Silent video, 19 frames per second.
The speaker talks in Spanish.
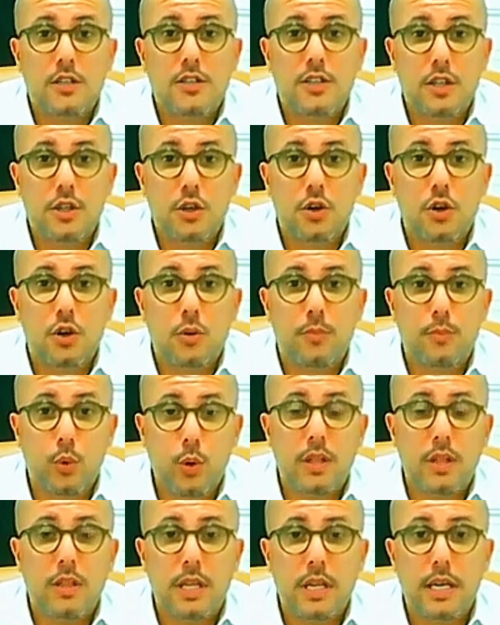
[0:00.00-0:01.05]
señor
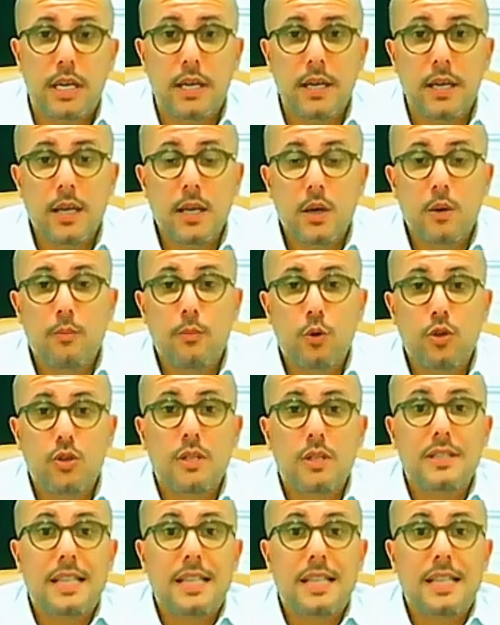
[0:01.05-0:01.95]
Puente pues